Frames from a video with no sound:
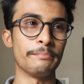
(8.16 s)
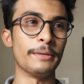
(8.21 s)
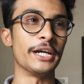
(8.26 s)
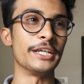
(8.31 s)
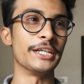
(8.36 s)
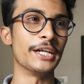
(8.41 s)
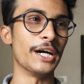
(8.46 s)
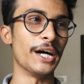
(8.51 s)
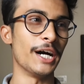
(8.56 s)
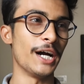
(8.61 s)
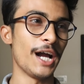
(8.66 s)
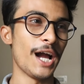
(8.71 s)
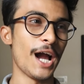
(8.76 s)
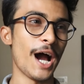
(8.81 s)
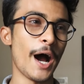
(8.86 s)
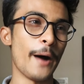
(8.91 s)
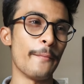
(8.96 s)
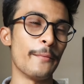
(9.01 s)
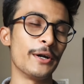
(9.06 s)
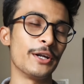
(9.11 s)
ভাইয়া
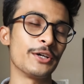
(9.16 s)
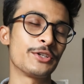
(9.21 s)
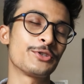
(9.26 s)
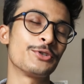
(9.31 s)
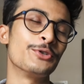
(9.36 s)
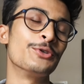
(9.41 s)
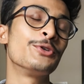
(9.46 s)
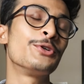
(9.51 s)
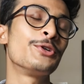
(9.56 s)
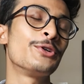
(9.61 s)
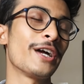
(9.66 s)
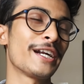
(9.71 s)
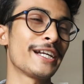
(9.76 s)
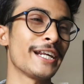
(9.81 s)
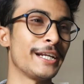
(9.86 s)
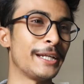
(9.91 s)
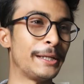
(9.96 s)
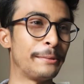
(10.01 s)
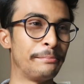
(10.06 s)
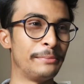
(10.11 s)
আমার না ছোট্ট
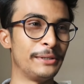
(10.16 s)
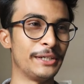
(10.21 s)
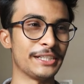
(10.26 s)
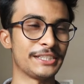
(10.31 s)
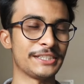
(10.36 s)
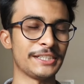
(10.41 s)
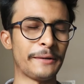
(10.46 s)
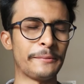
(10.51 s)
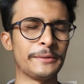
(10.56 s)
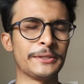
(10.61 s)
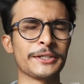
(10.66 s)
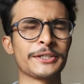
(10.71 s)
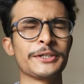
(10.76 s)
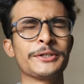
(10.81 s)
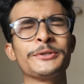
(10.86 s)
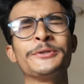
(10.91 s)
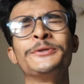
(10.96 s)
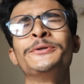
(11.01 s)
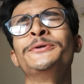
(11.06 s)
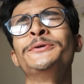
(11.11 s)
একটা নিব্বি আছে আমি তাকে
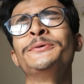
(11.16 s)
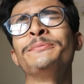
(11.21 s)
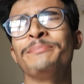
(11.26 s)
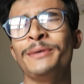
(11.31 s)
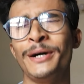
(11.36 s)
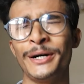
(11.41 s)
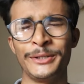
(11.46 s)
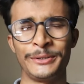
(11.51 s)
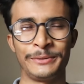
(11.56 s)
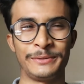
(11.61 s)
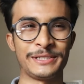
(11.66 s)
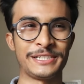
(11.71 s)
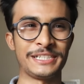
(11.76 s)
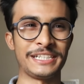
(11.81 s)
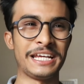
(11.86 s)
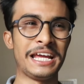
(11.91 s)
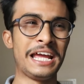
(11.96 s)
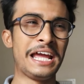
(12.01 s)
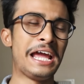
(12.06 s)
খুব ভালোবাসি